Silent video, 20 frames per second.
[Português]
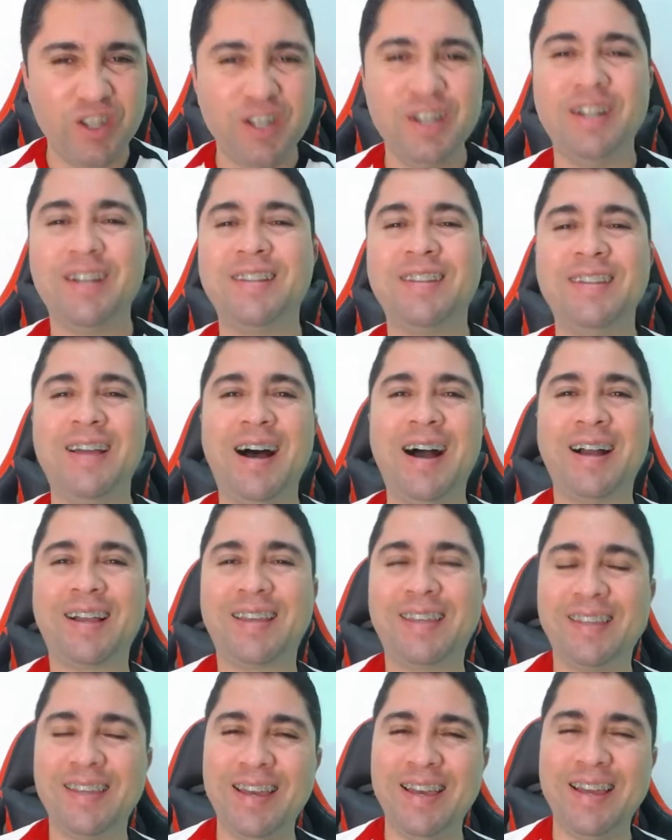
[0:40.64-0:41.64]

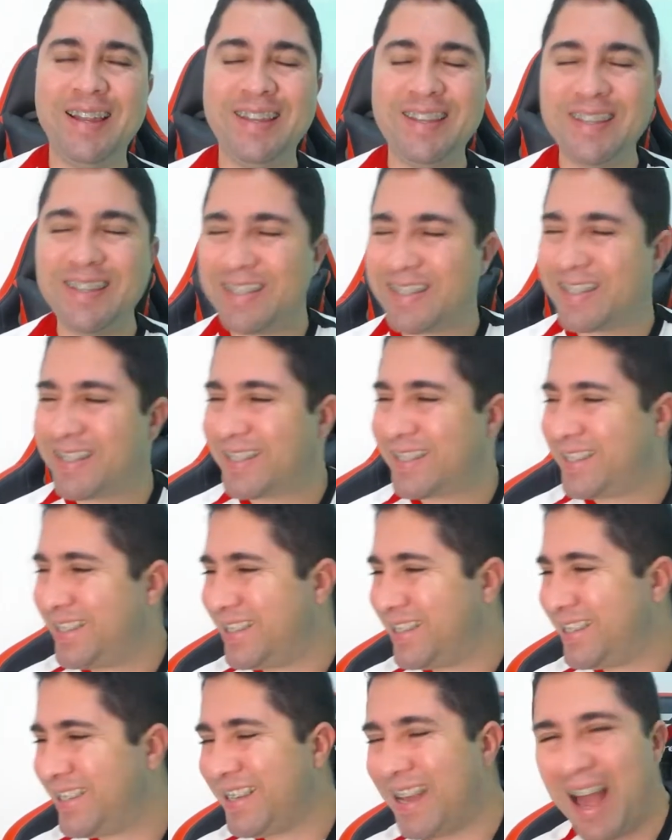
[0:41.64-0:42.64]
Daqueles
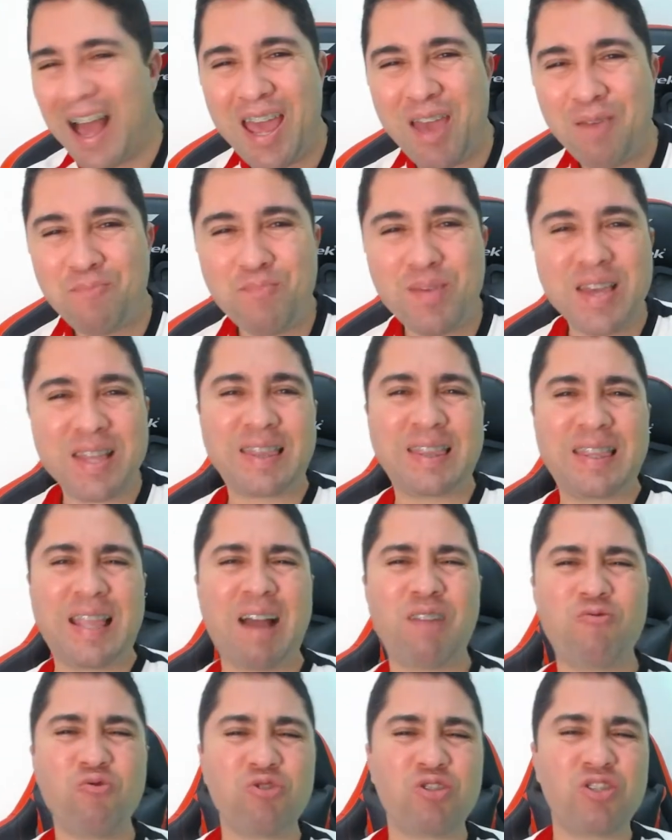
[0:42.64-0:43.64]
de
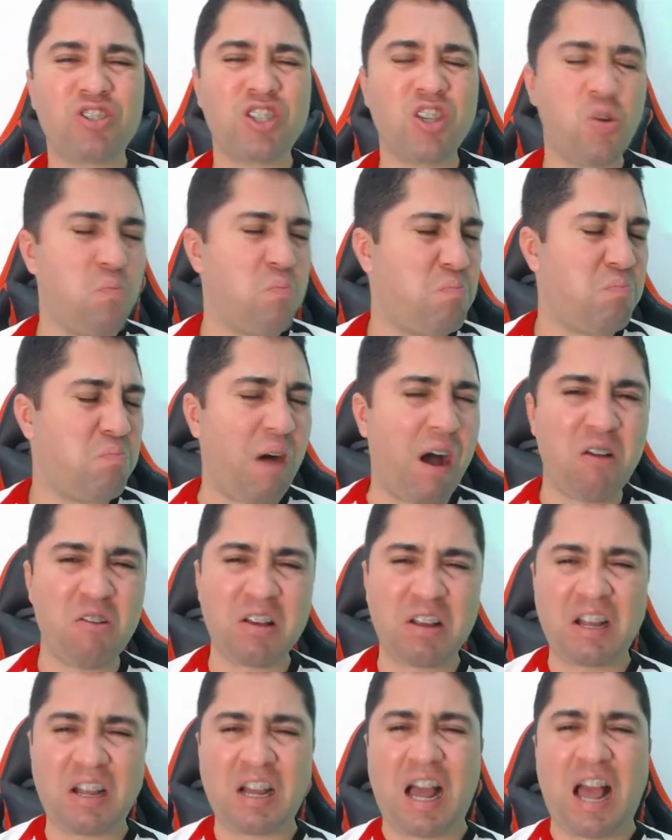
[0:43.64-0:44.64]
arrebentar contra o São Paulo,
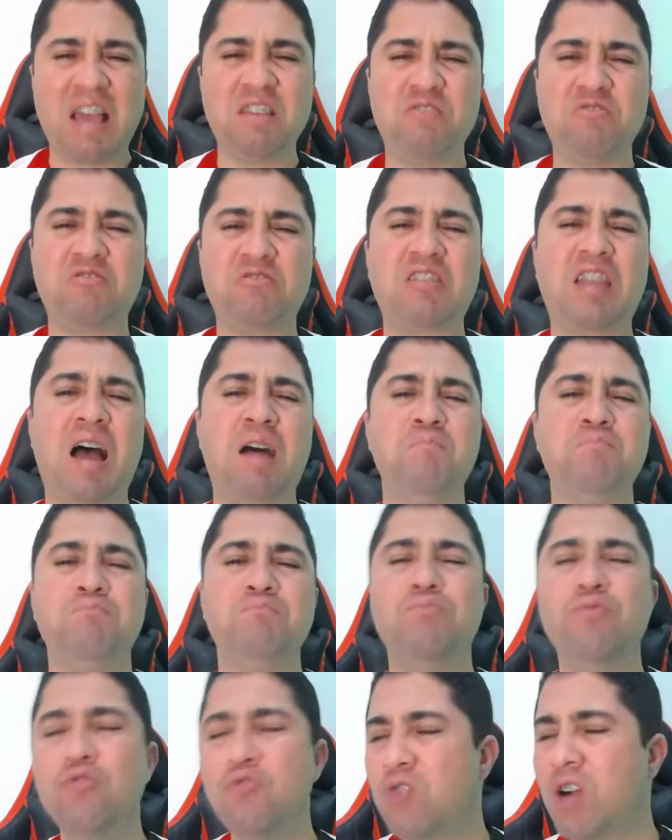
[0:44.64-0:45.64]
caindo
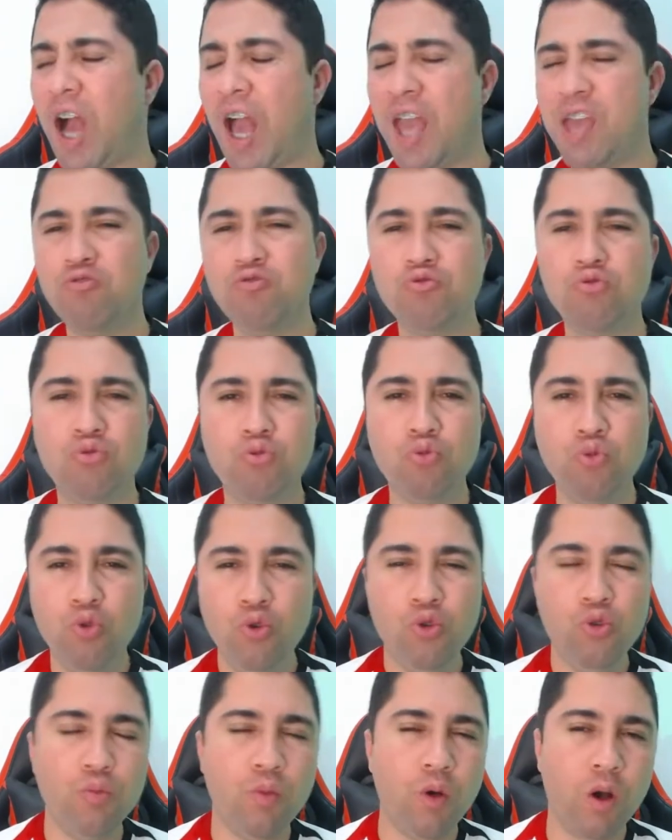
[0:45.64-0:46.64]
tabu, caindo
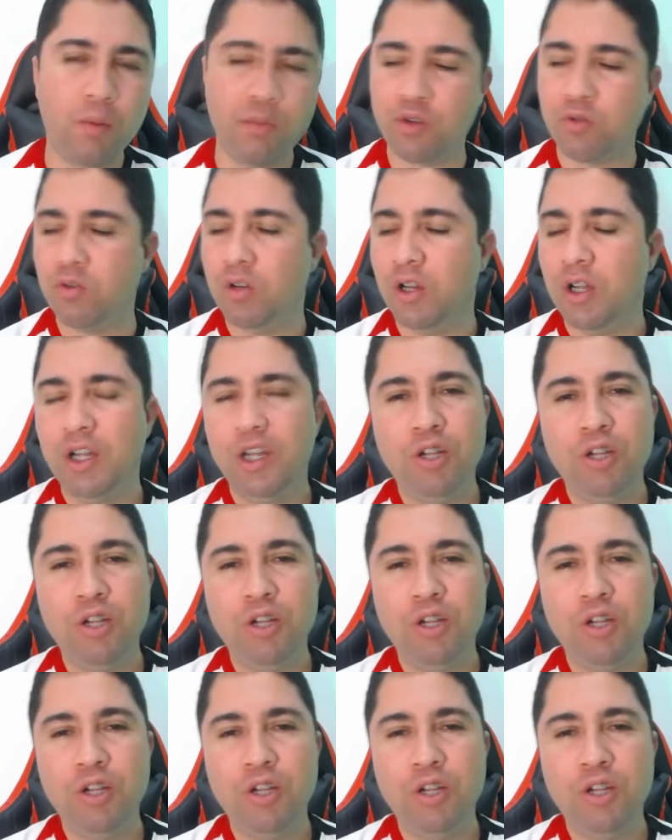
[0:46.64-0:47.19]
tudo, meu amigo.